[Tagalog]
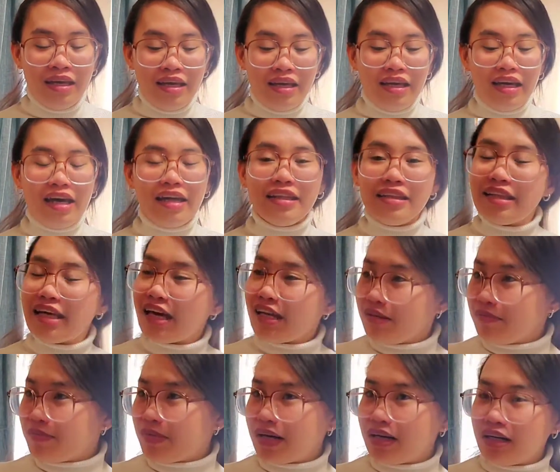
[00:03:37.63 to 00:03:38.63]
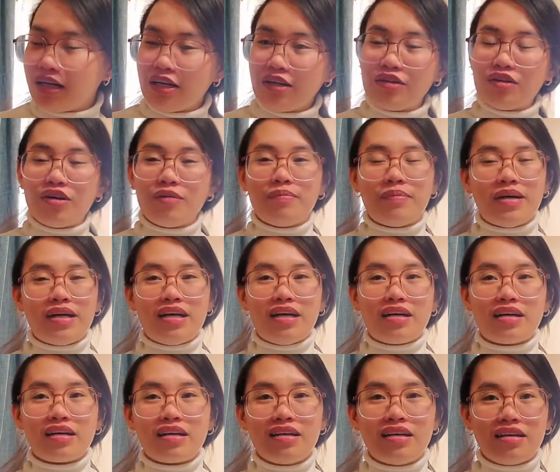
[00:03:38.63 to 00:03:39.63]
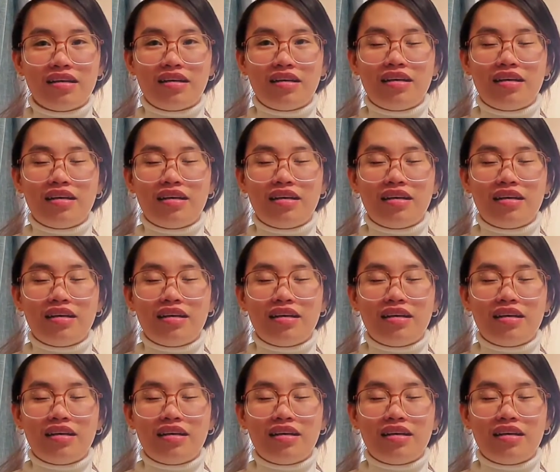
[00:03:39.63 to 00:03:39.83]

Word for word: And then, pag ano, pag